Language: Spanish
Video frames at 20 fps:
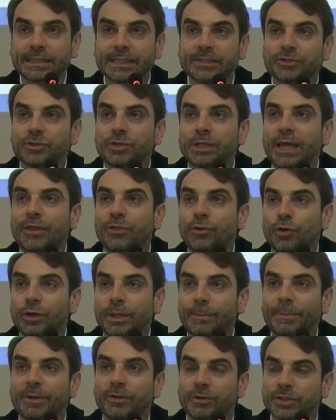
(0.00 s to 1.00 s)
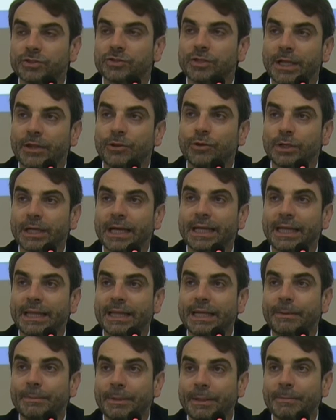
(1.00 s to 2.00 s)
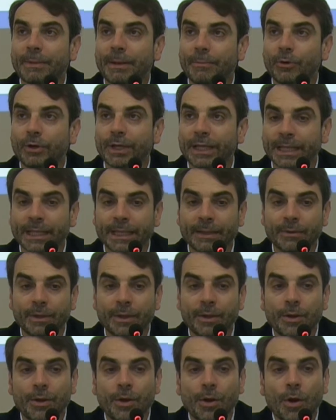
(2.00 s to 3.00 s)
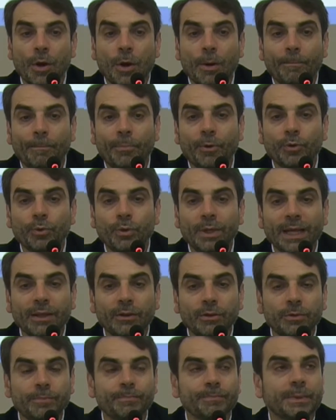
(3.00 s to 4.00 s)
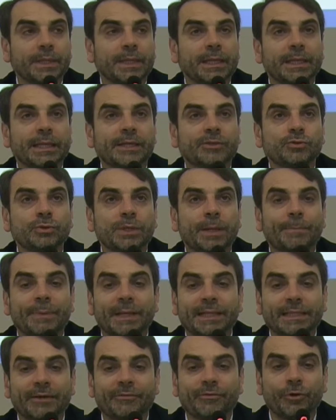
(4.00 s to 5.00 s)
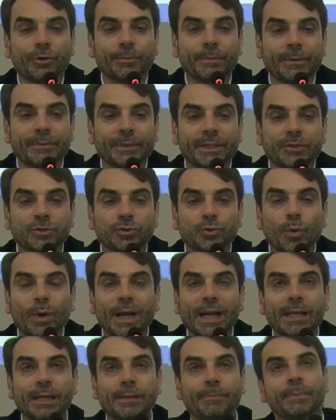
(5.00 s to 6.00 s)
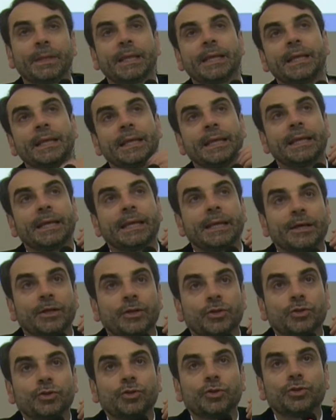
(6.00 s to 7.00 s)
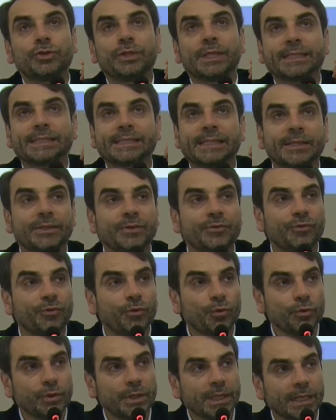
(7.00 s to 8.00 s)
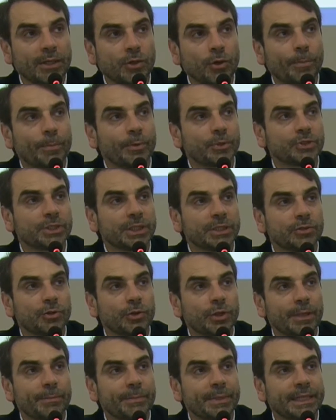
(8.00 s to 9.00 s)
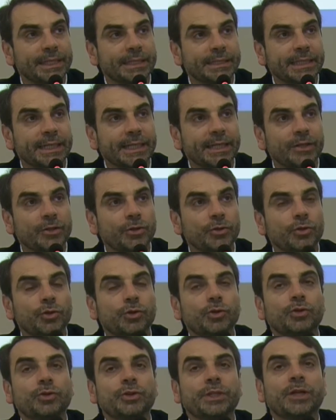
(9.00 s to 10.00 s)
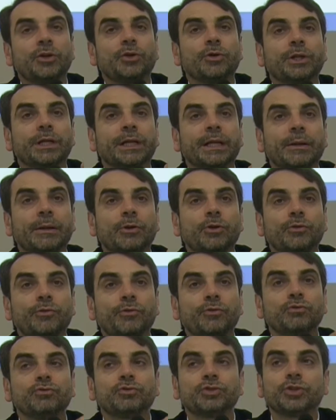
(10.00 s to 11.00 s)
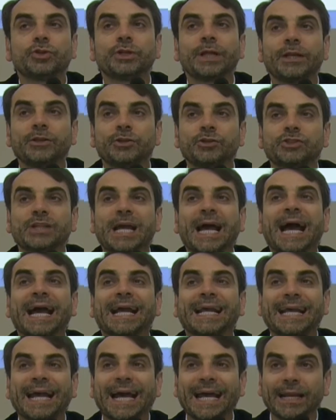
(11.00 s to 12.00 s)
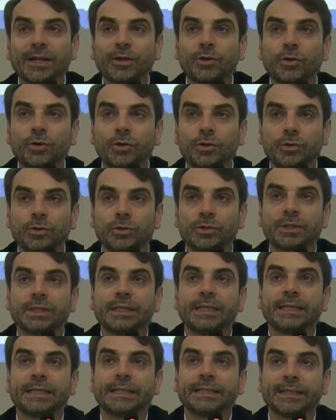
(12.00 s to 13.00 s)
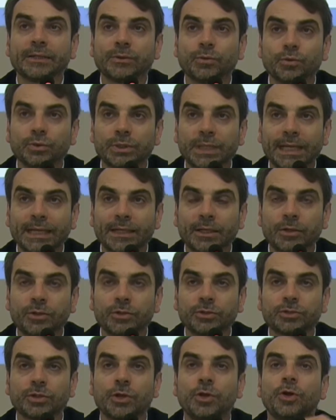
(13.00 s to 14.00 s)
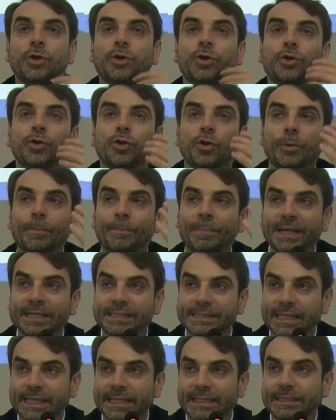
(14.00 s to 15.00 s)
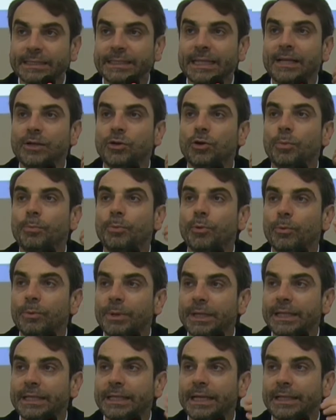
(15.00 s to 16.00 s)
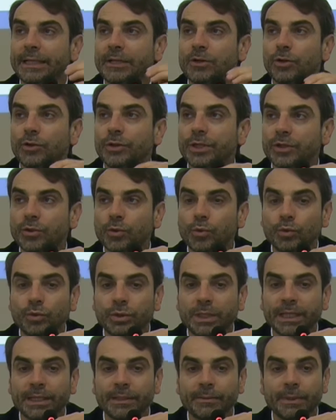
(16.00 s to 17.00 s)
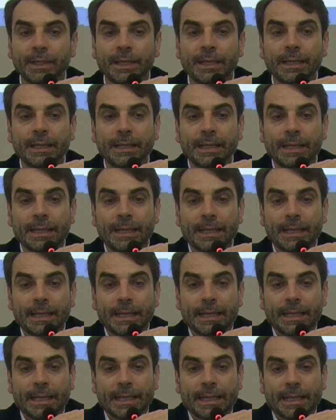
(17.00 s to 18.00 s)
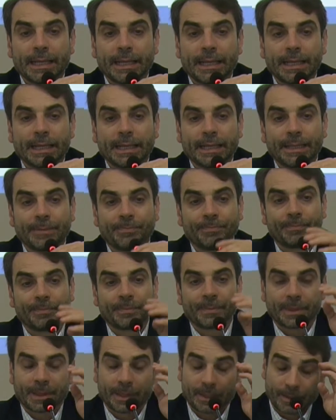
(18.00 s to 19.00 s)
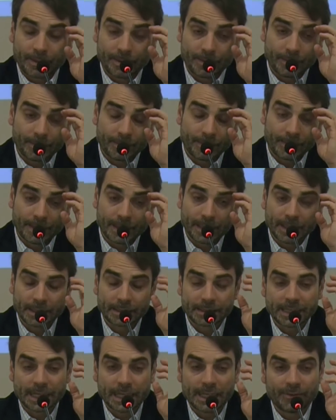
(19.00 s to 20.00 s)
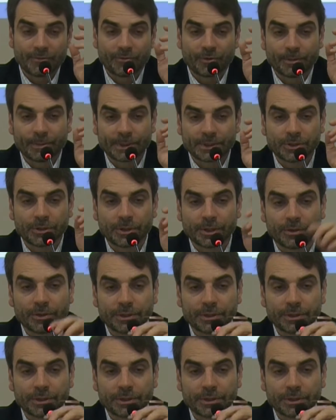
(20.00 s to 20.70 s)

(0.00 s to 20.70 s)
que son las dos, pero que son las dos caras de la misma moneda. Por un lado, es una plataforma virtual donde se difunden los proyectos del ministerio, donde los, funcionarios a cargo de ejecutarlos los presentan, los publican y los discuten. Em, ya la información quedó